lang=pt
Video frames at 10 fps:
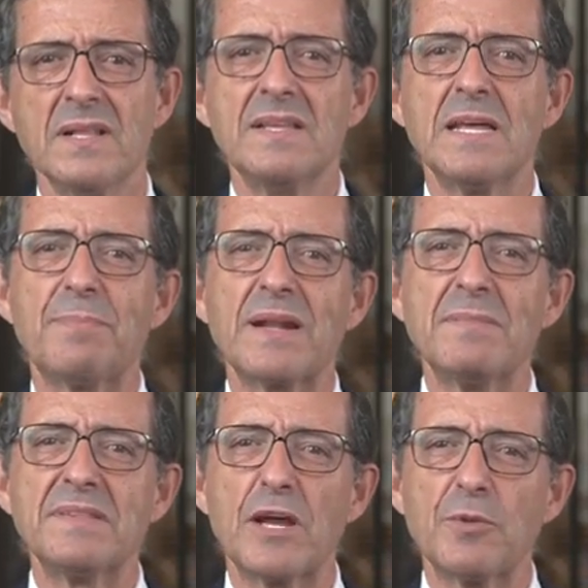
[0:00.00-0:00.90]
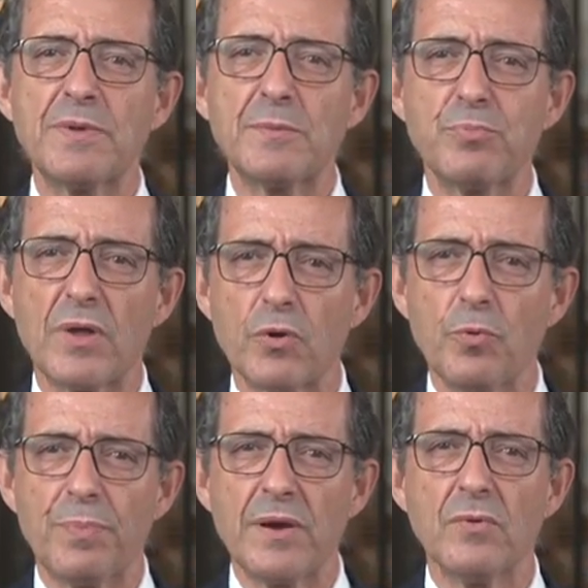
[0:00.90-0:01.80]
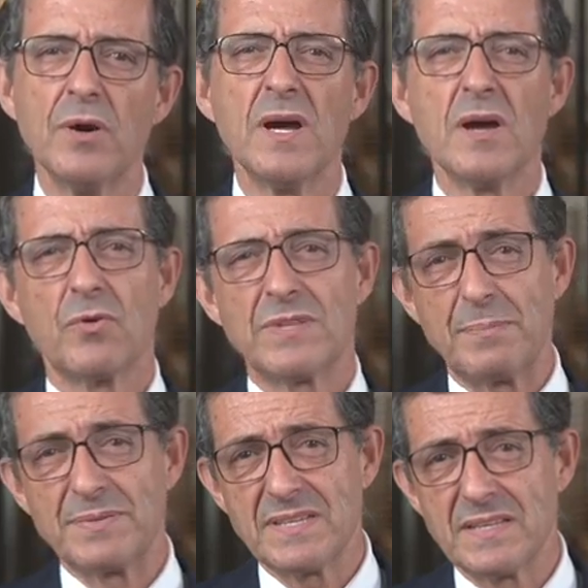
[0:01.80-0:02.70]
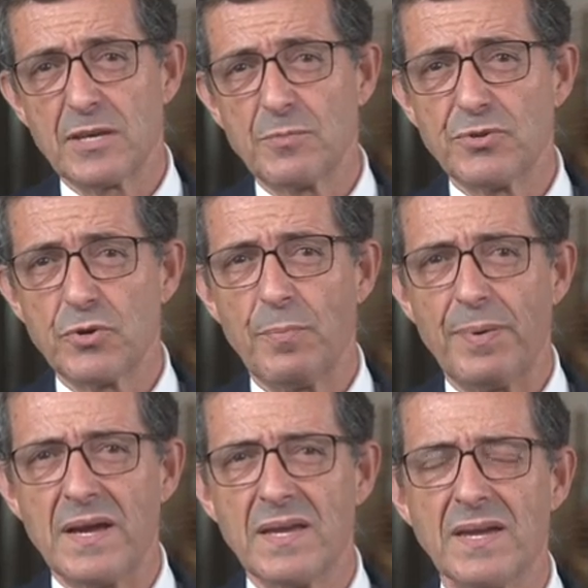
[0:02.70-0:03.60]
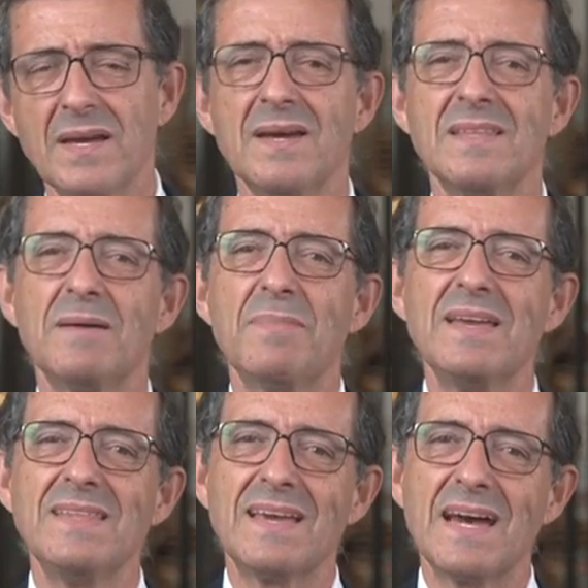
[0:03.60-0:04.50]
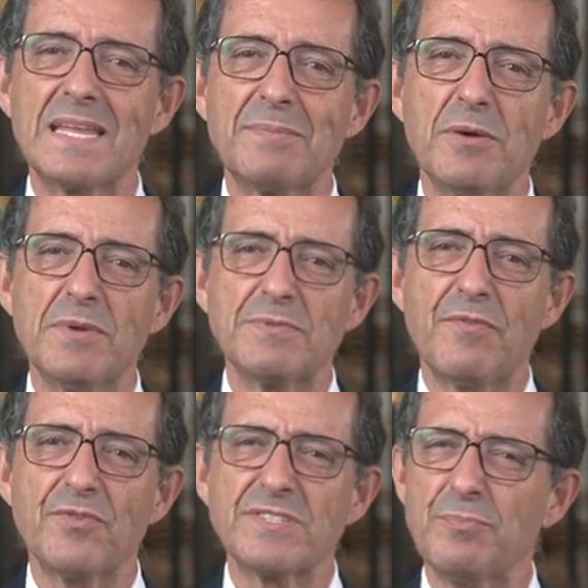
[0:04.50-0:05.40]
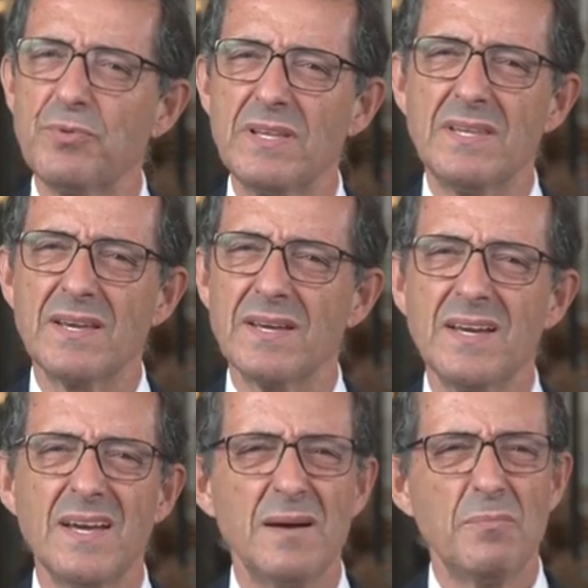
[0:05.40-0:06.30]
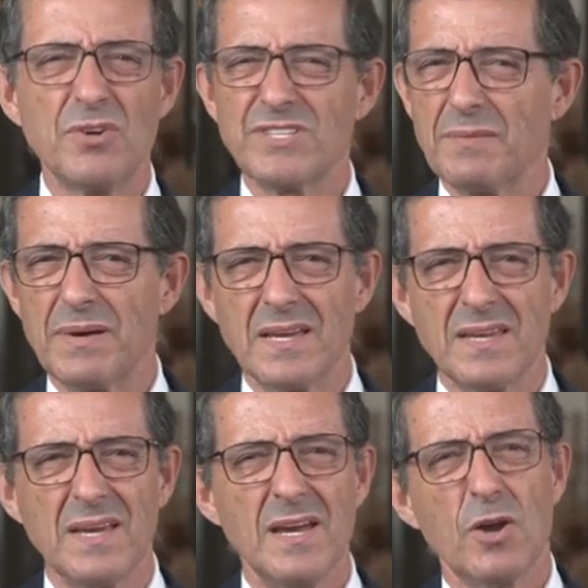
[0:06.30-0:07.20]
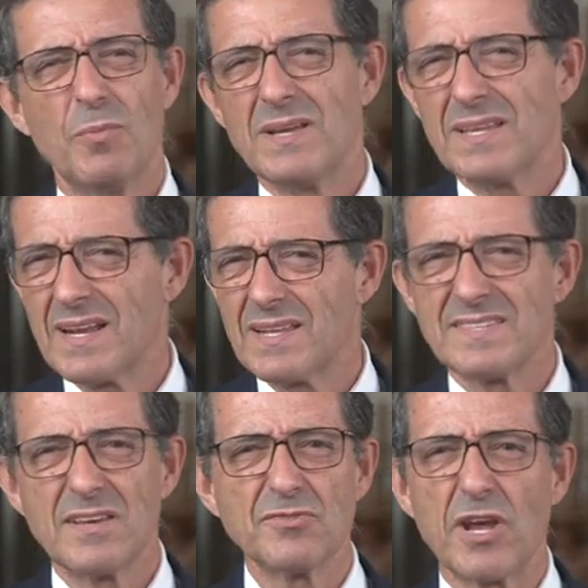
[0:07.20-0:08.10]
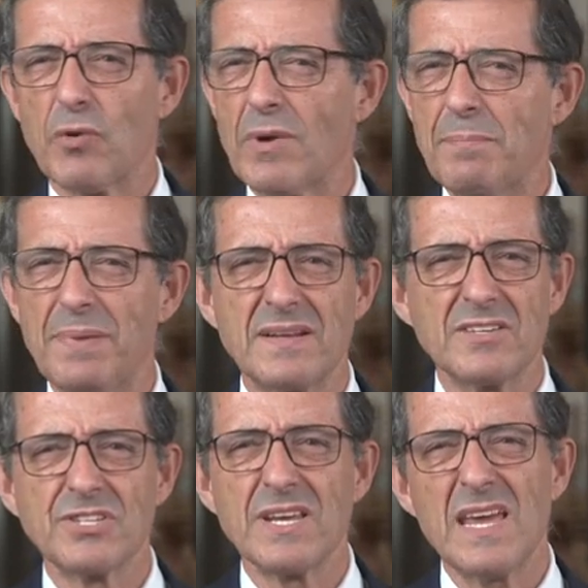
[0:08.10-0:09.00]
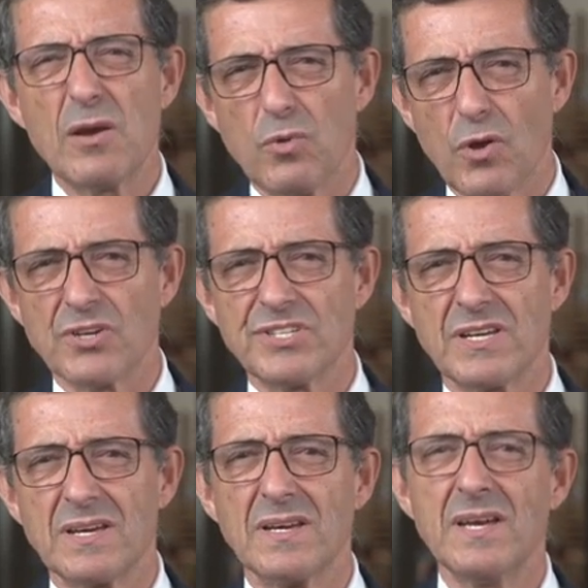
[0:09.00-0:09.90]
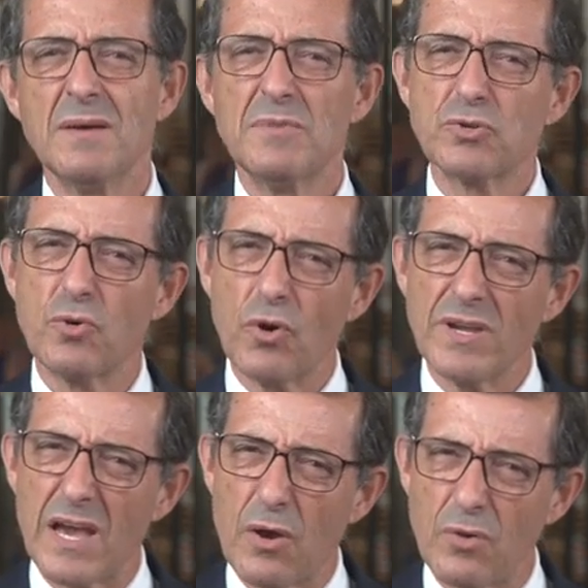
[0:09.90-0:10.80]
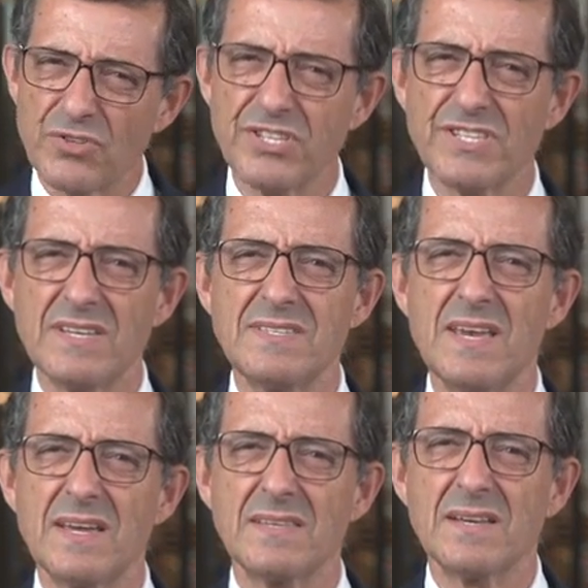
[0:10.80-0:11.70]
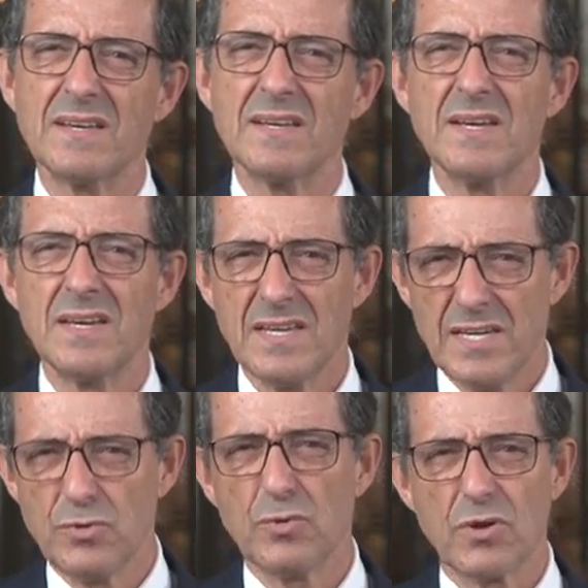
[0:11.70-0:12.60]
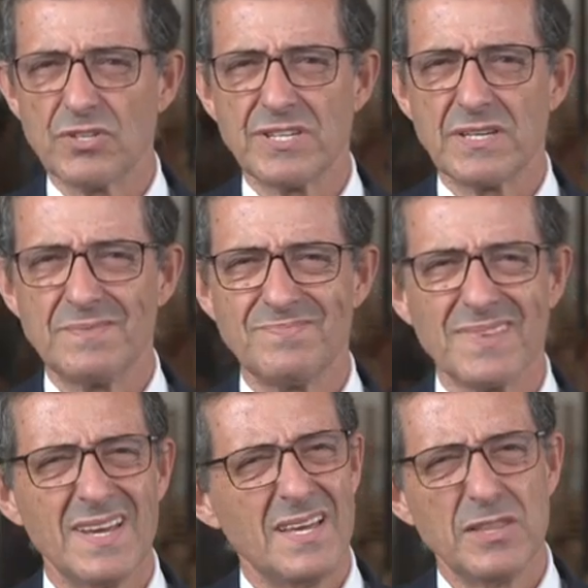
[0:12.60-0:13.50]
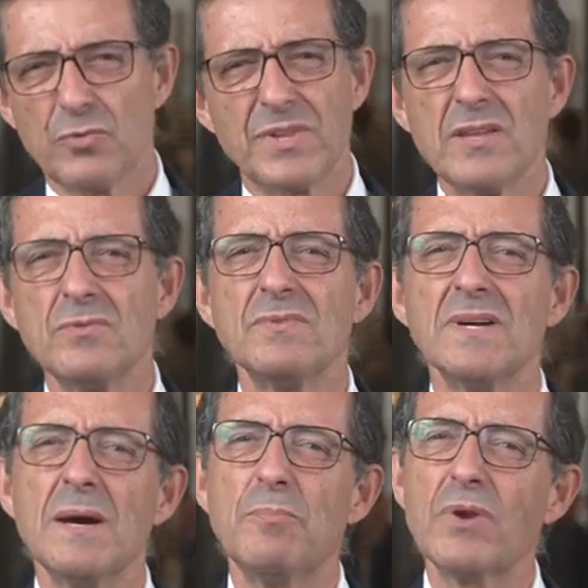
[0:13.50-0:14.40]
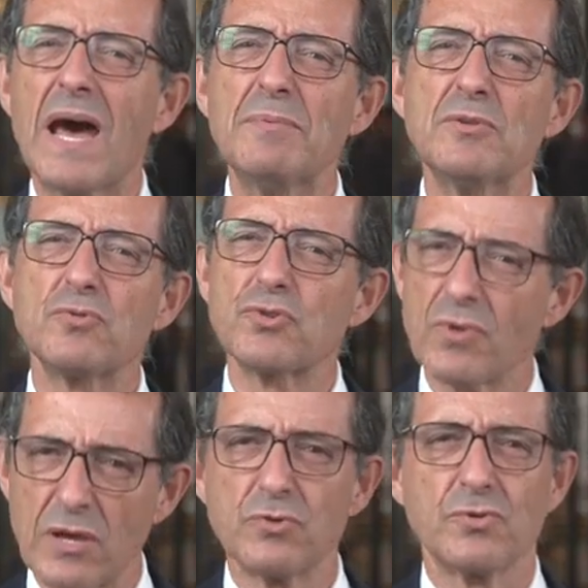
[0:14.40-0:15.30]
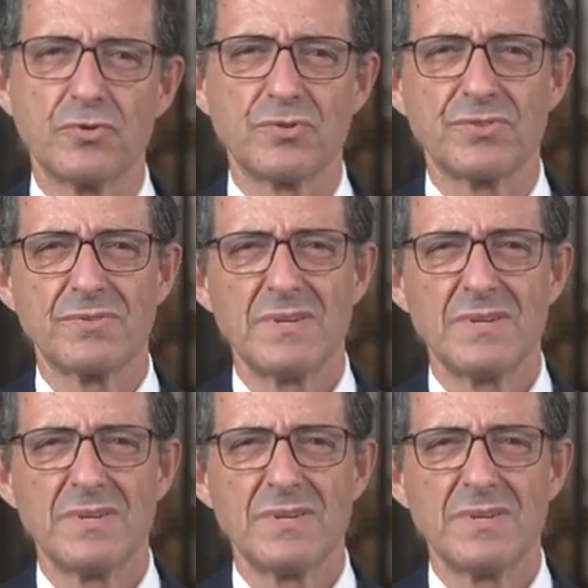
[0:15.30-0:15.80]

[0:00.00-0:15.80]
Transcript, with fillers: líder parlamentar do Partido Popular Europeu, quanto à Presidente da Comissão Europeia, também indicada pela mesma força política, mostra bem como a degradação já não é apenas ecológica, mas corrói a consistência ética e ideológica. Não tenho, por hábito, julgar os outros,